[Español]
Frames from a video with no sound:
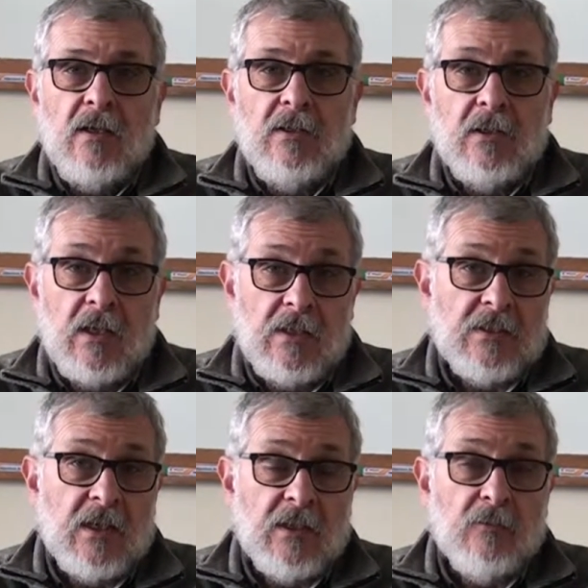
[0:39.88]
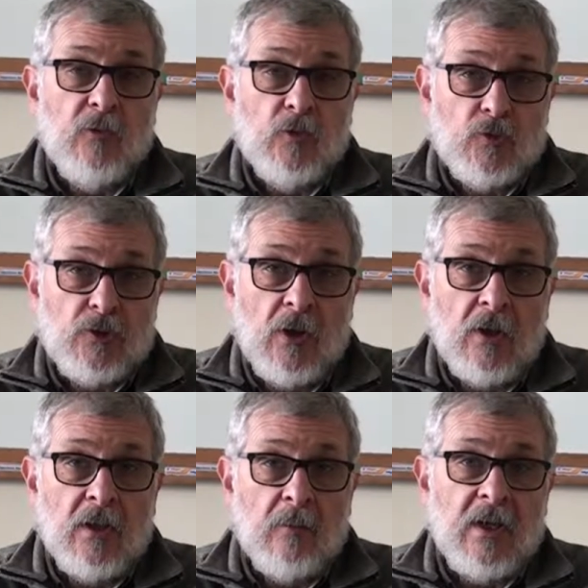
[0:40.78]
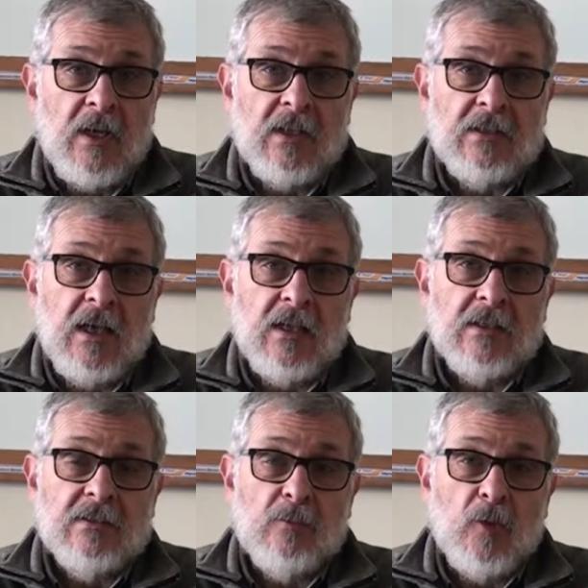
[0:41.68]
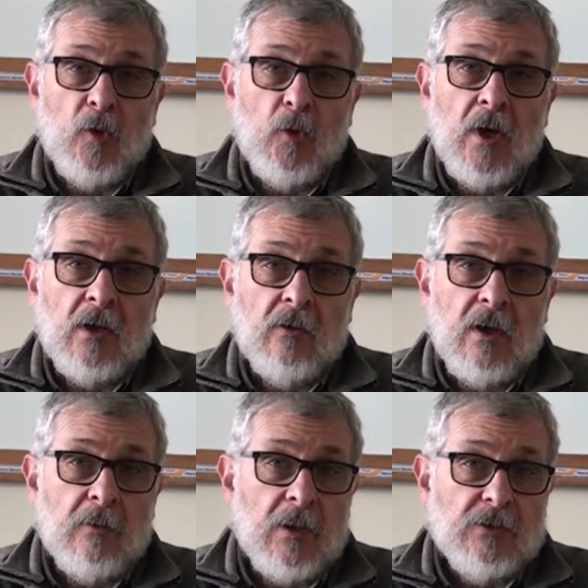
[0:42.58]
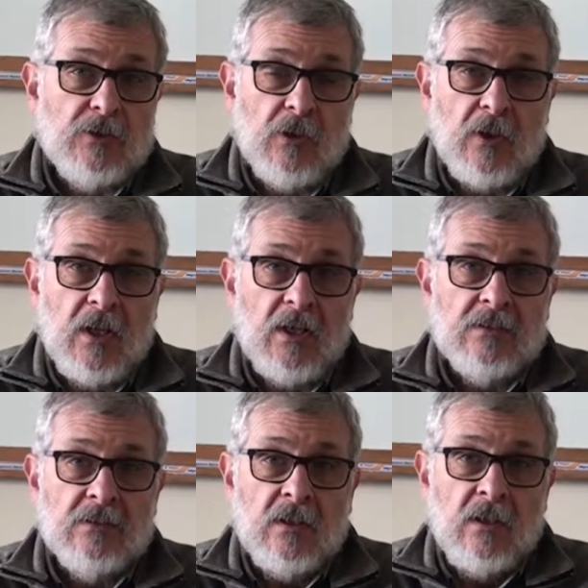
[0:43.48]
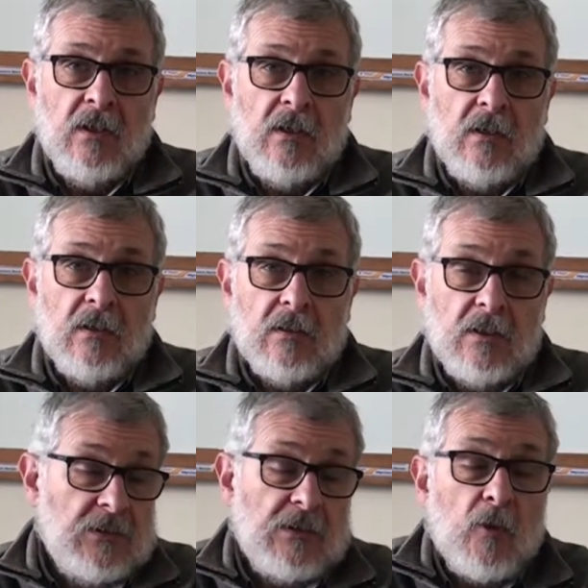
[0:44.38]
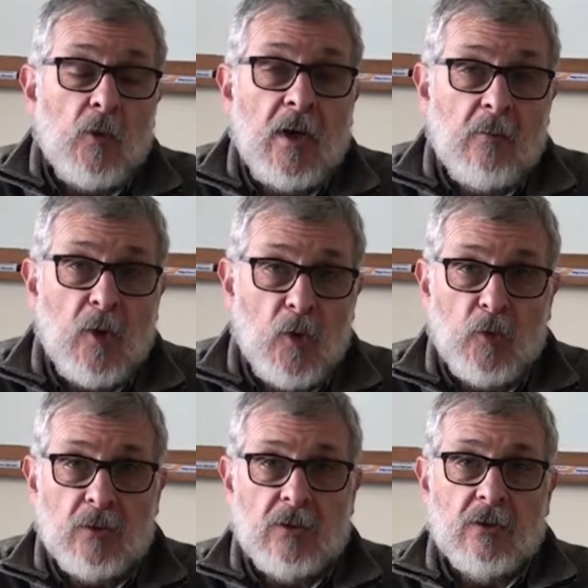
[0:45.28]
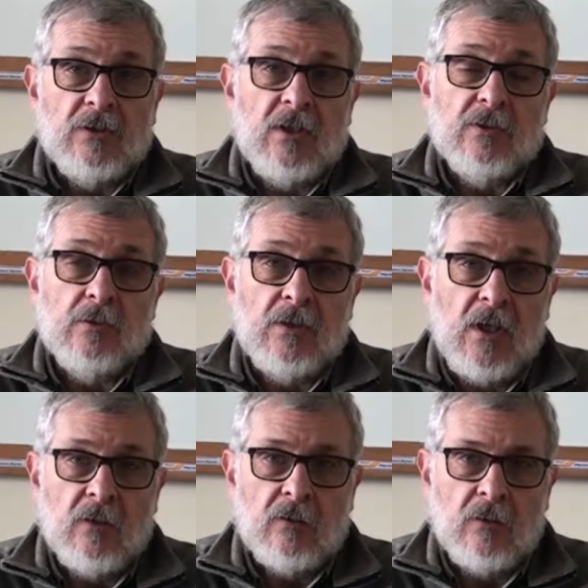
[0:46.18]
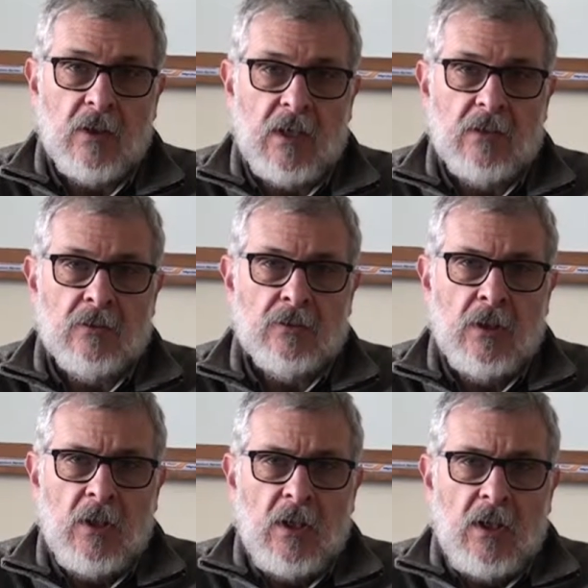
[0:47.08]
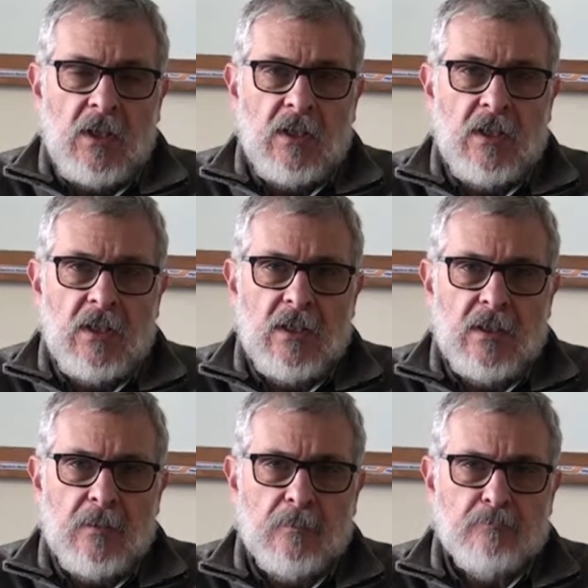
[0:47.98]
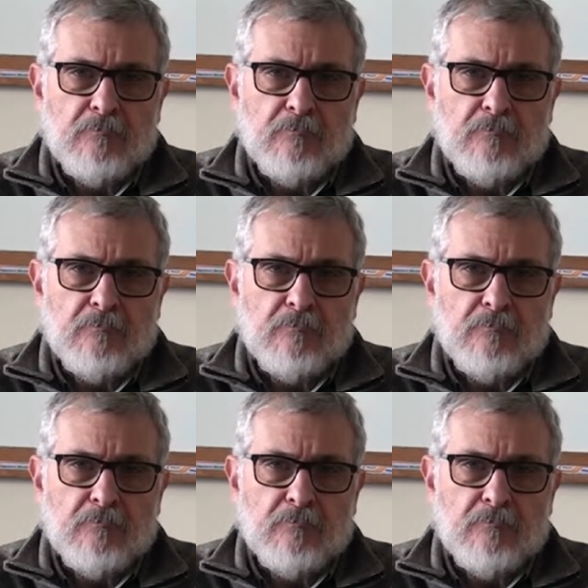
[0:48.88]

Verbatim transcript: y que esa red funcione de manera tal que se produzcan colaboraciones que se traduzcan en productos, en resultados concretos. Y,